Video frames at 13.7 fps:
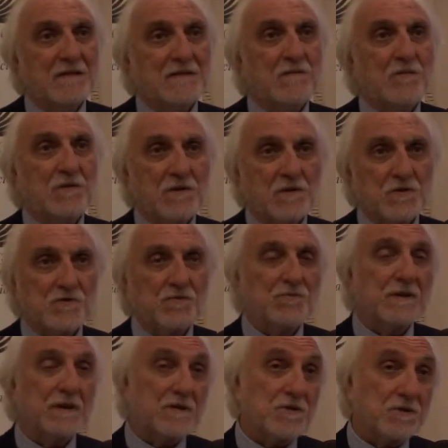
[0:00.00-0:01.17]
Siamo cresciuti,
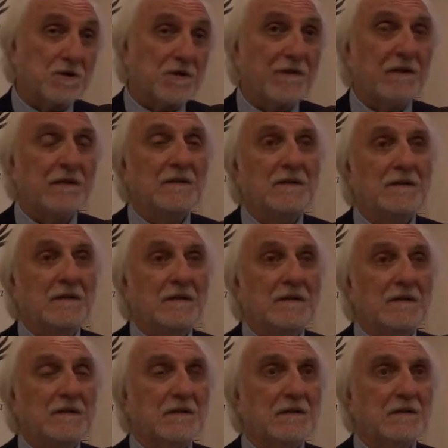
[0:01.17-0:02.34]
cresceva
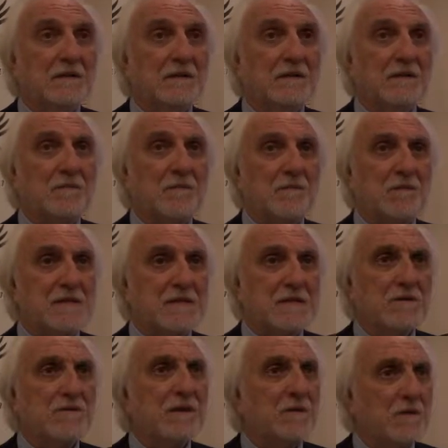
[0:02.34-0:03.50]
eh, la
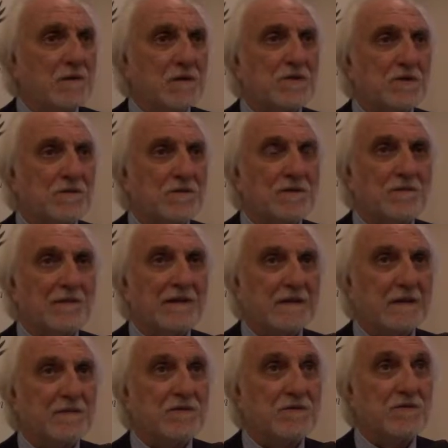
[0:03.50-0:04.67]
popolazione e quindi c'era una
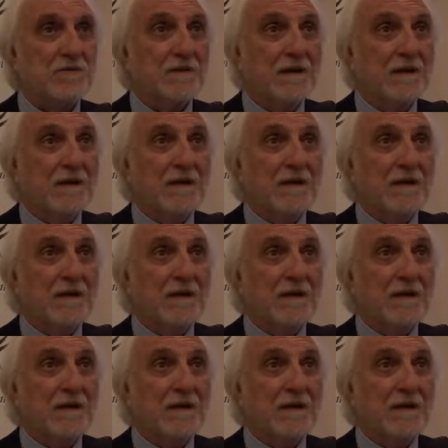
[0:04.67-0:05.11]
domanda maggiore,